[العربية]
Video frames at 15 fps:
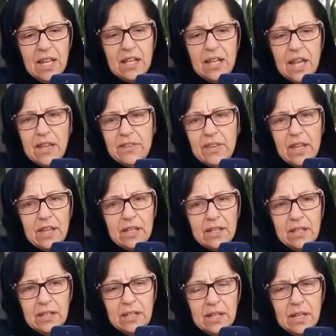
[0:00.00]

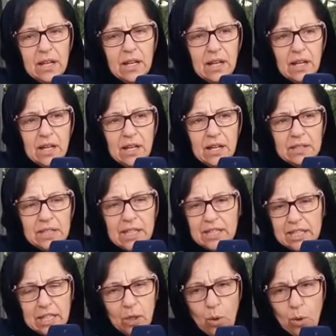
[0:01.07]
لانني آه،
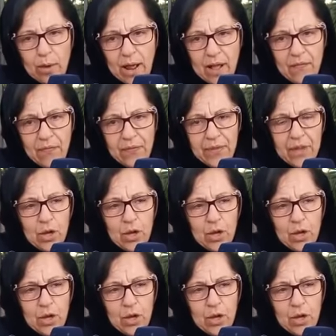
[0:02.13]
دخلت الغرف